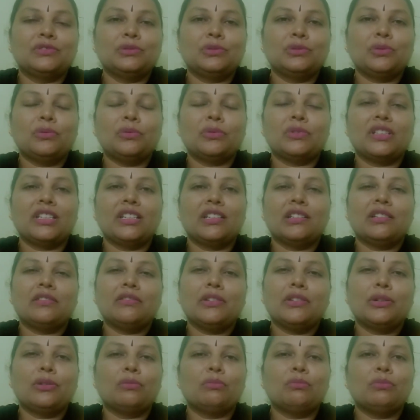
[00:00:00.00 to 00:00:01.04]
ஸோ
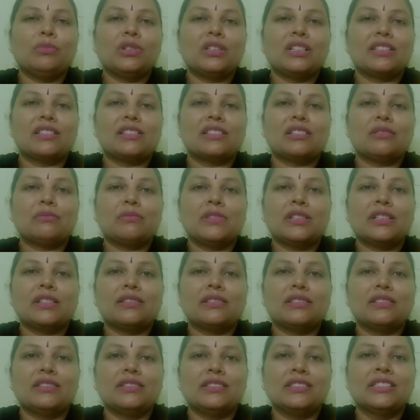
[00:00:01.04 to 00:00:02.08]
கேட்கவே ரொம்ப கஷ்டமாக
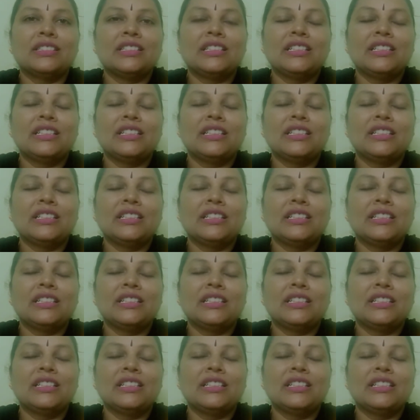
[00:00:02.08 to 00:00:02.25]
இருந்தது